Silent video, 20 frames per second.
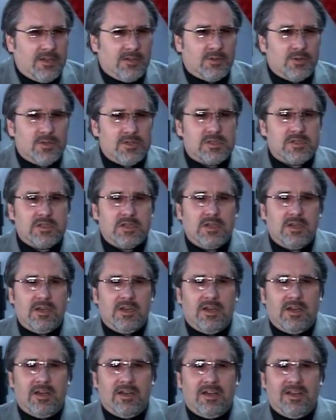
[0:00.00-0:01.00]
То есть
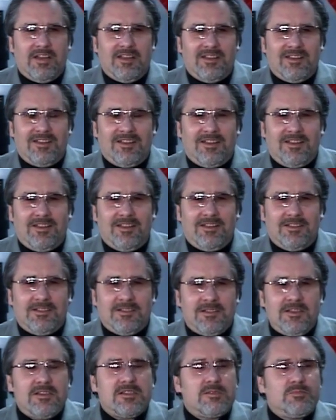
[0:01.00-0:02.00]
э,
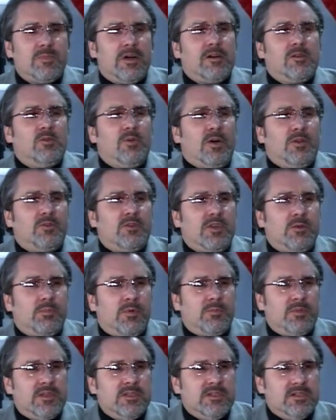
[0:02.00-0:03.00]
не смогло, оно не
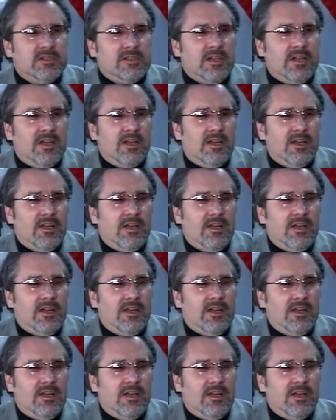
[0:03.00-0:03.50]
победило.